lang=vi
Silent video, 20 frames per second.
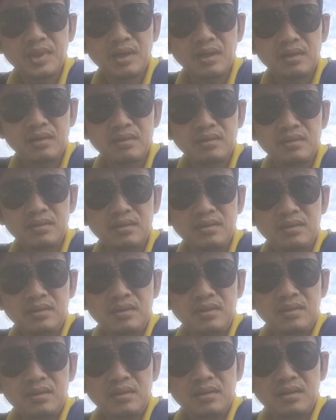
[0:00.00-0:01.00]
nha
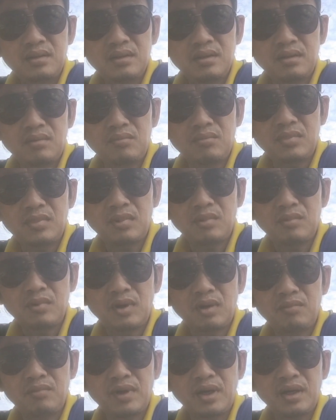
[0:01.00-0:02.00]
chứ không
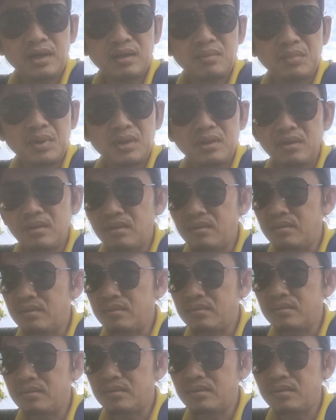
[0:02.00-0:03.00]
không không phải là mình
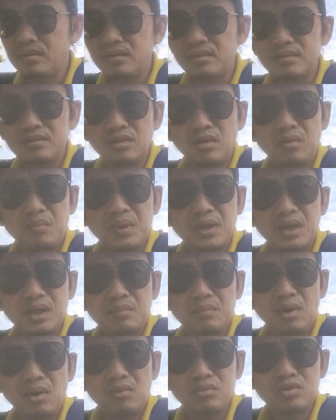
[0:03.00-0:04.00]
uh, cho mình
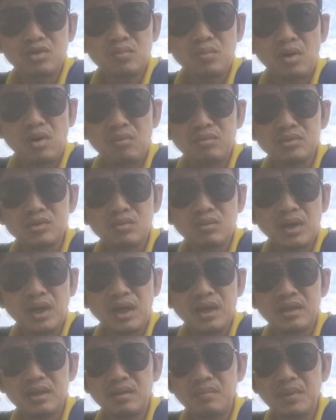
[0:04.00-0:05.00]
là một số một số
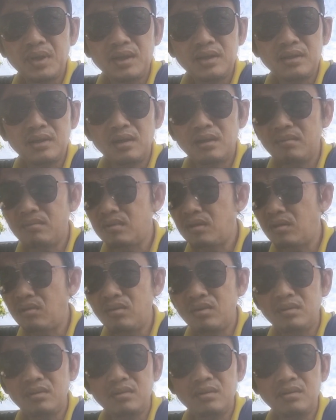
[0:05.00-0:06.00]
hai gì mấy kênh
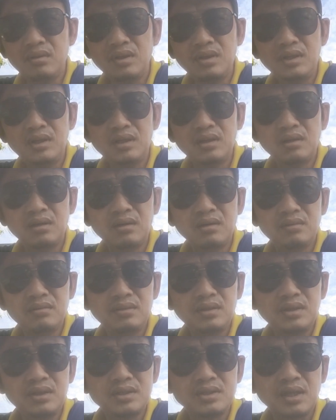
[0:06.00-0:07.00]
nói những cái lý
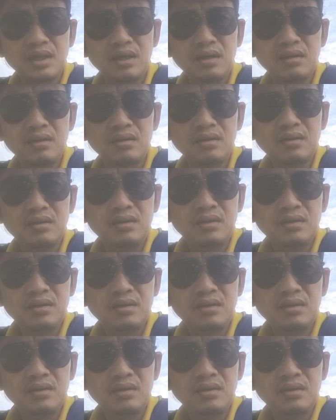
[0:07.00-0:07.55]
luận chia sẻ